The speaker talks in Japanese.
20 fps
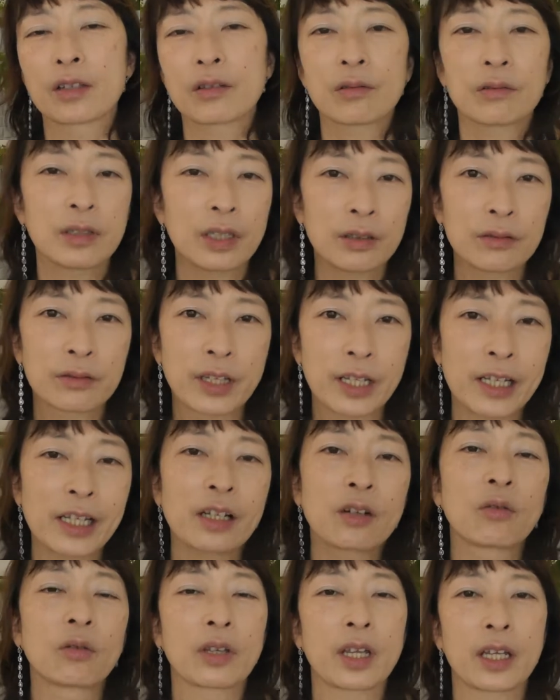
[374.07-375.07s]
そんなので
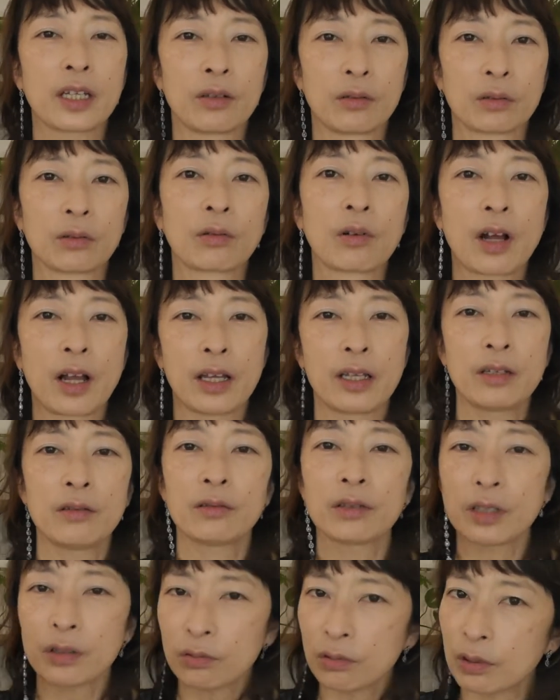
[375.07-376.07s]
きっこないよとかいろ
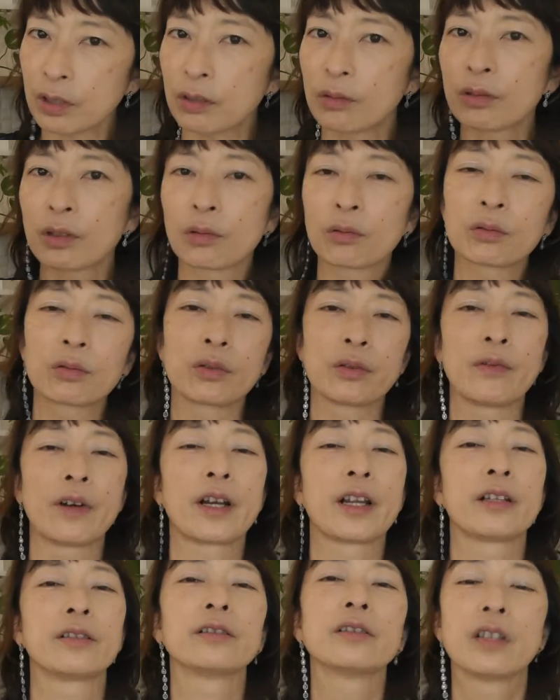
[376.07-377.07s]
んな人にいろんなことを言われる